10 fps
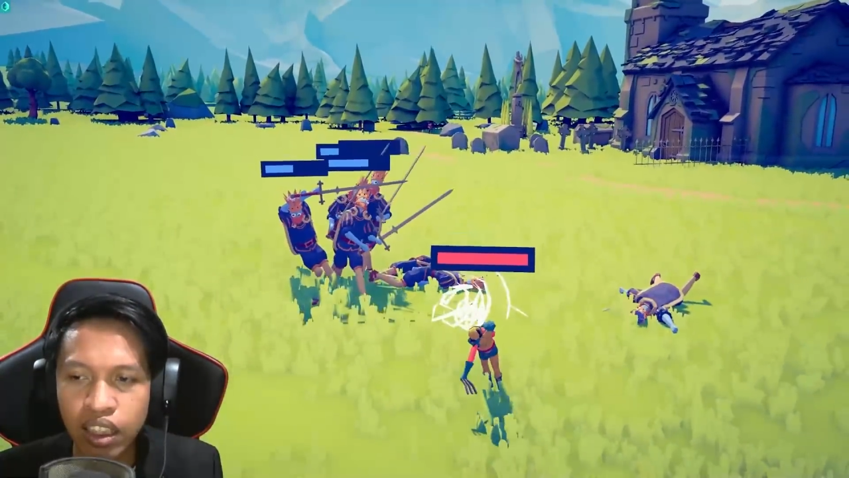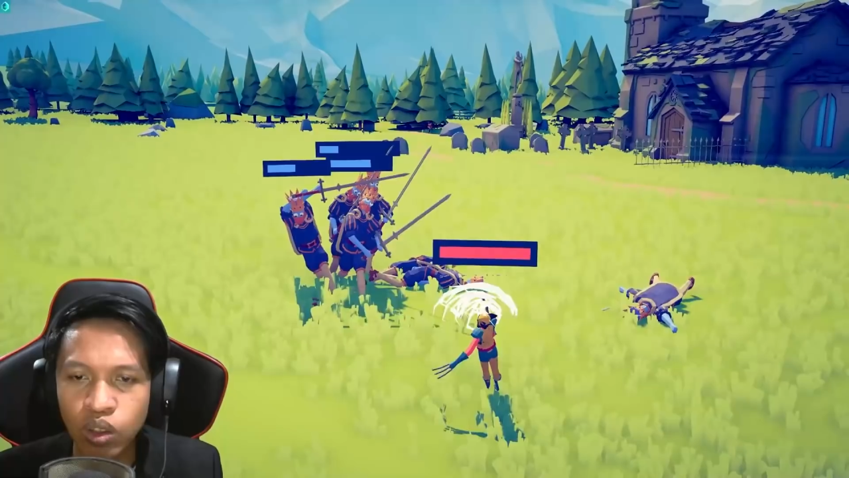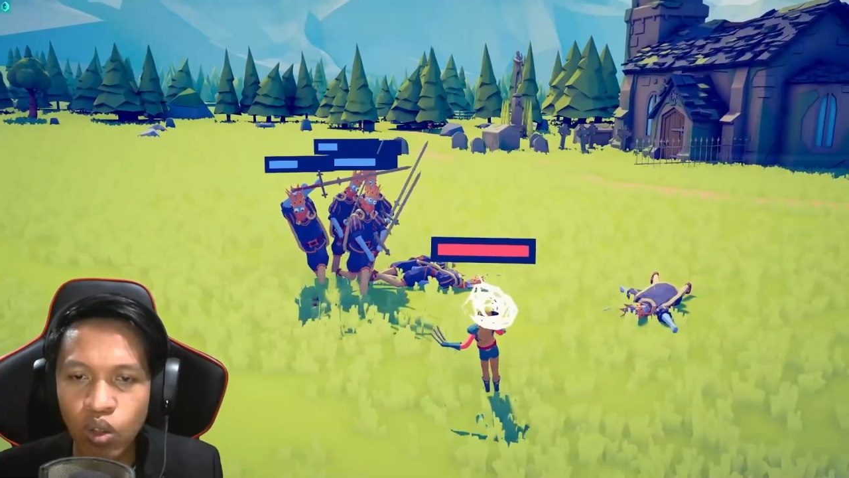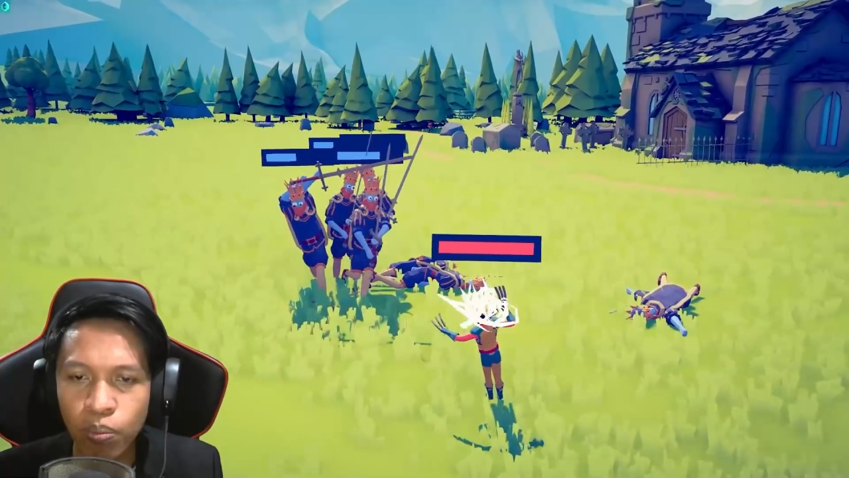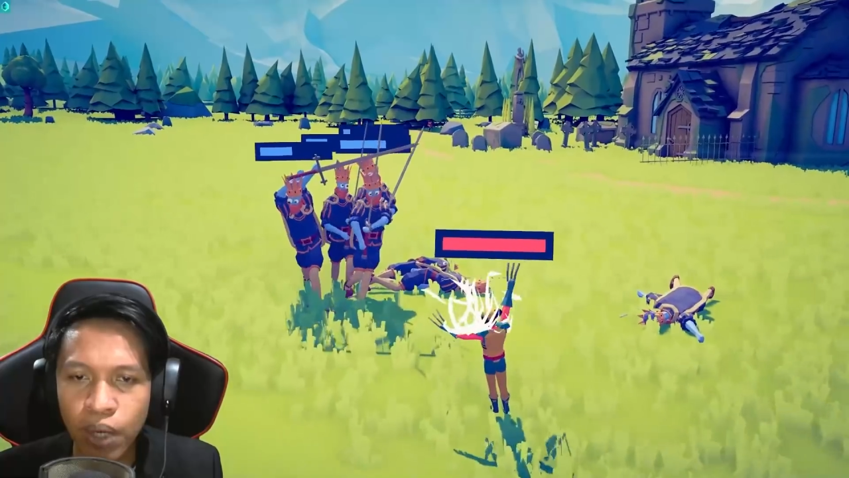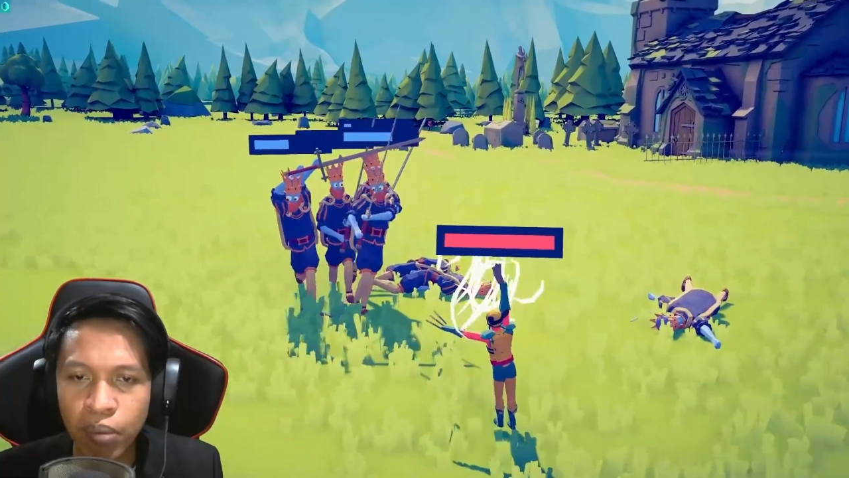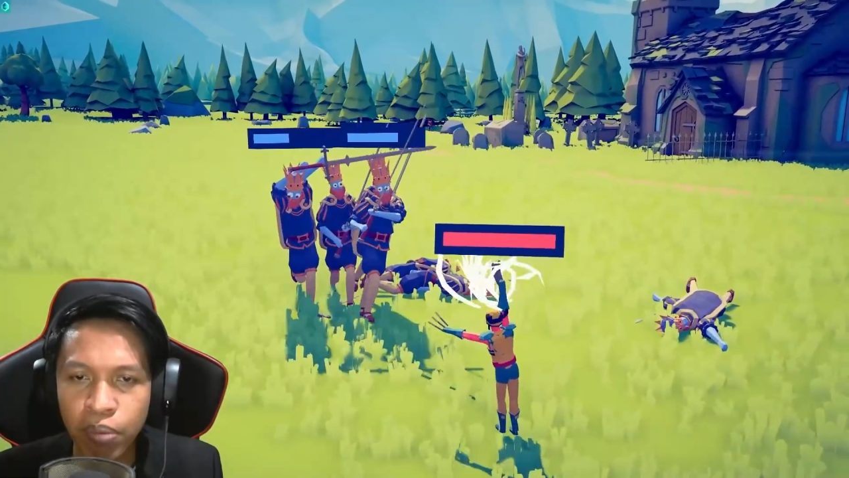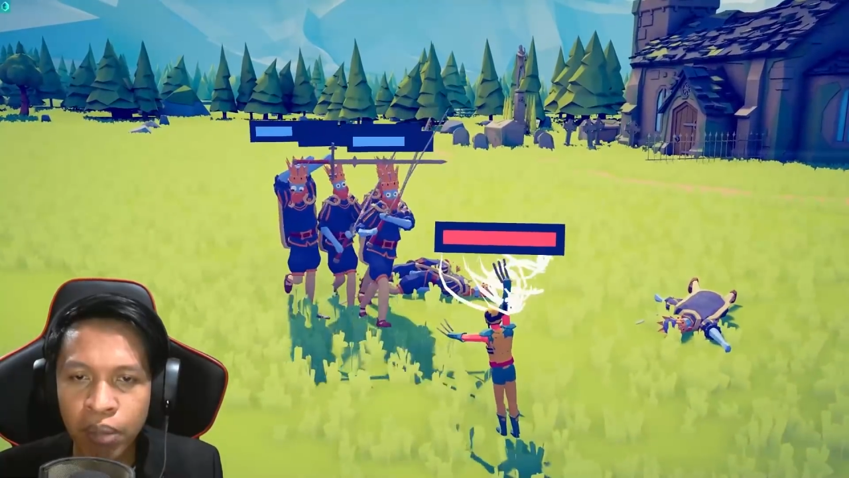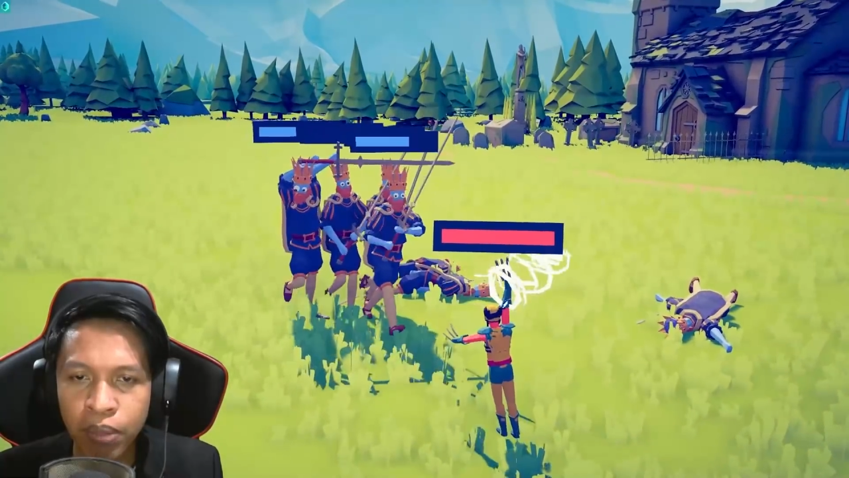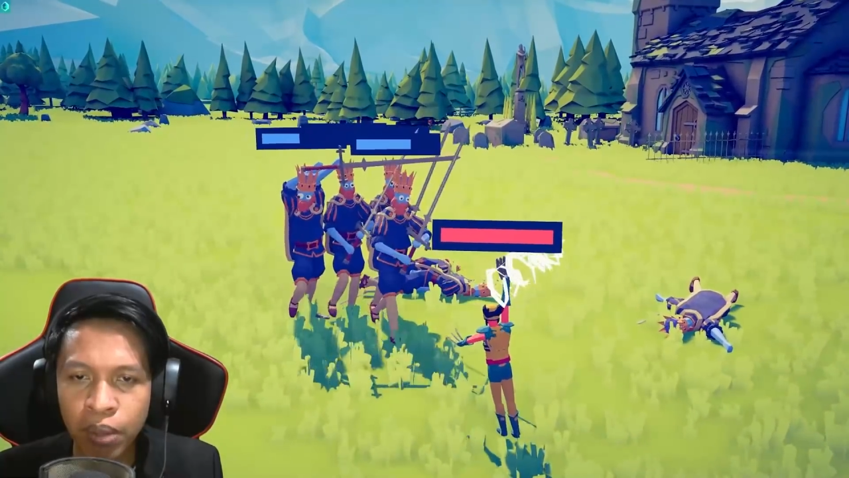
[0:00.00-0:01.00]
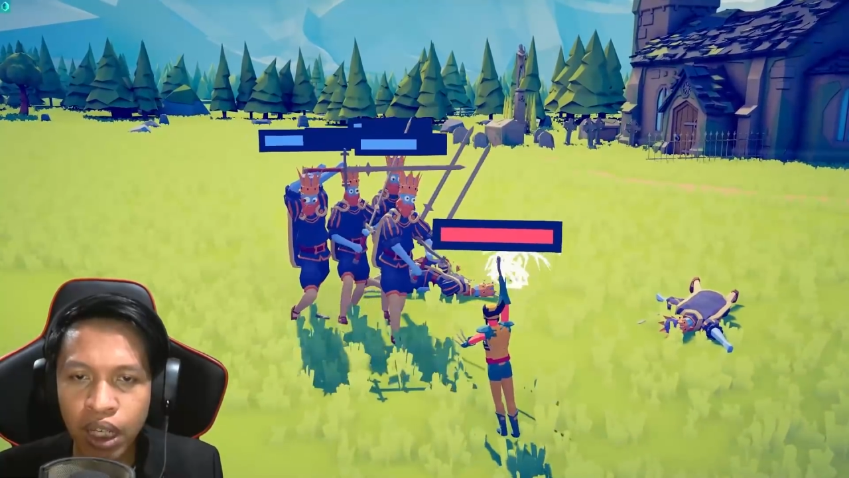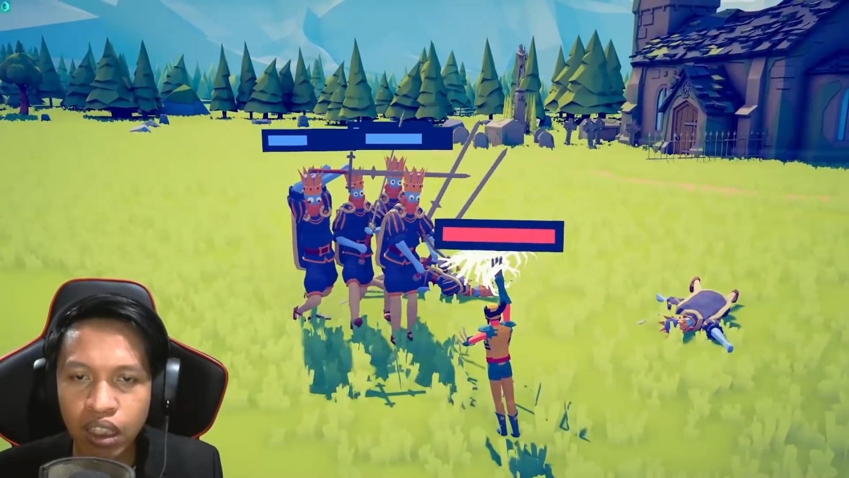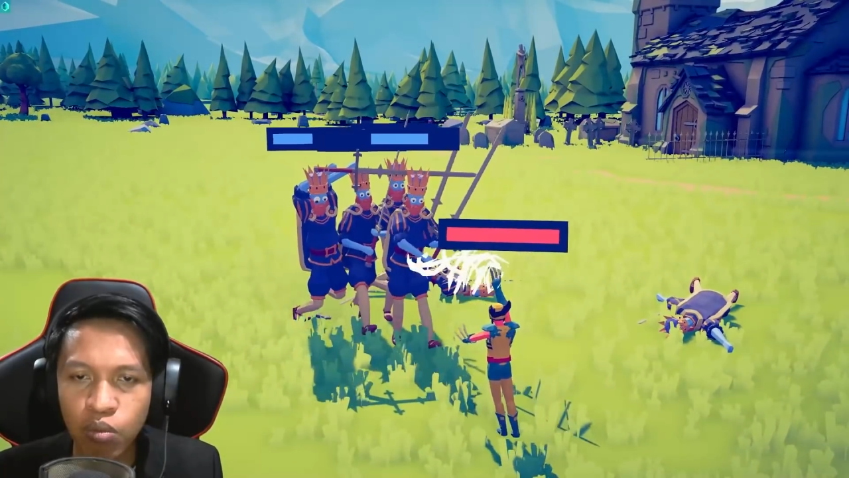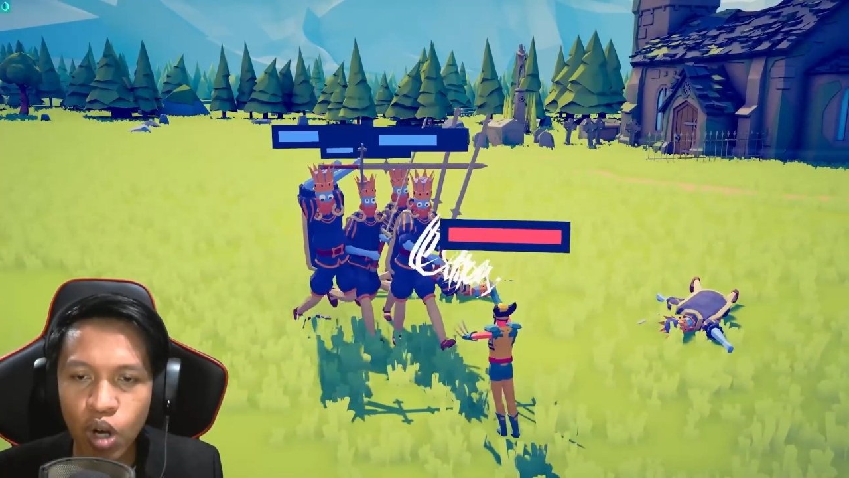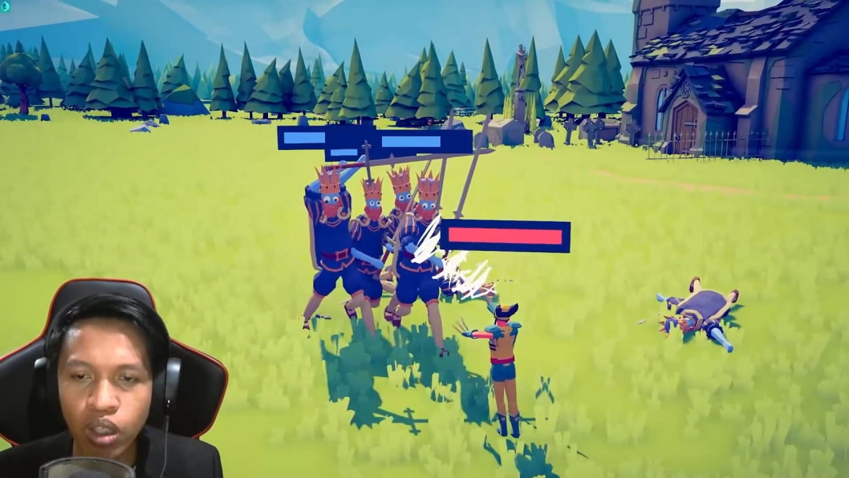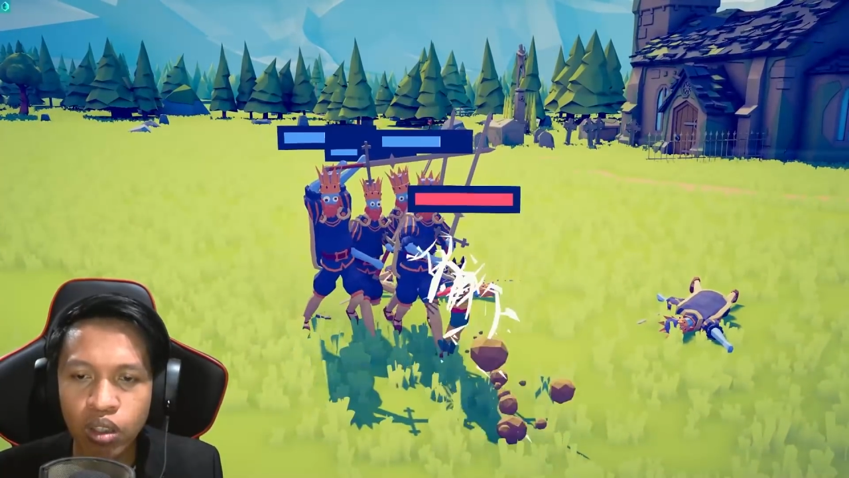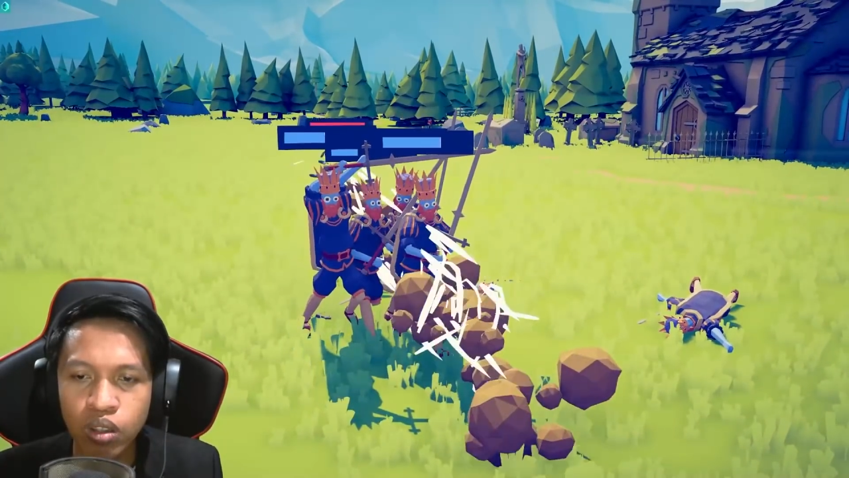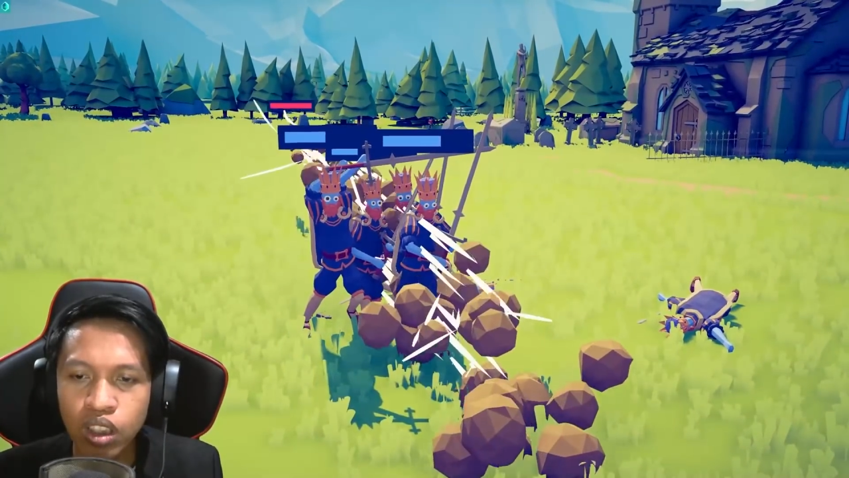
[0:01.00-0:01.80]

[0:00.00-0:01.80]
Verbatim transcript: Let's go. 4 4 4 4. Come on.